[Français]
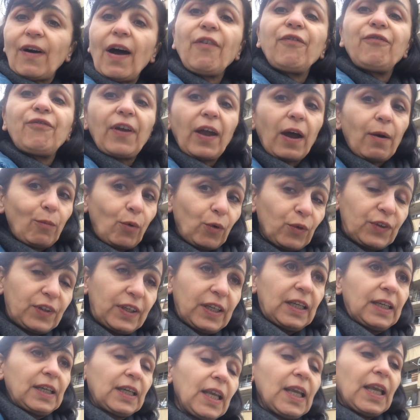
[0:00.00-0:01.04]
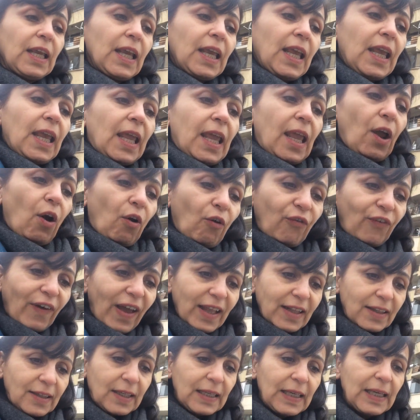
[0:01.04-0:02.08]
va fermenter. Et en
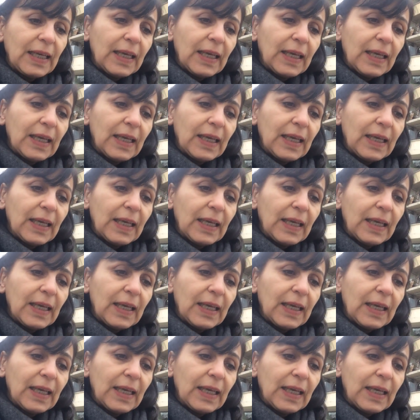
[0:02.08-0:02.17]
fait,